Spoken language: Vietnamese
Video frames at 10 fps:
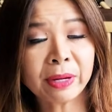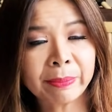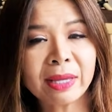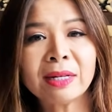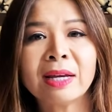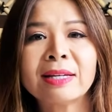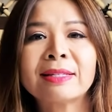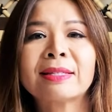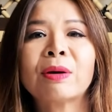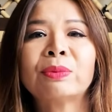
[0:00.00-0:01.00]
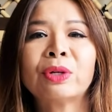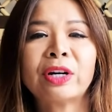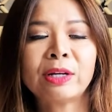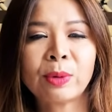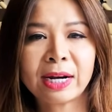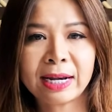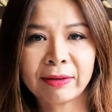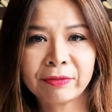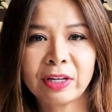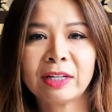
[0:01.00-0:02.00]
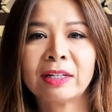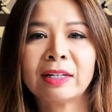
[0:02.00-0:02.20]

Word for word: permit, xong rồi đi qua đây làm việc,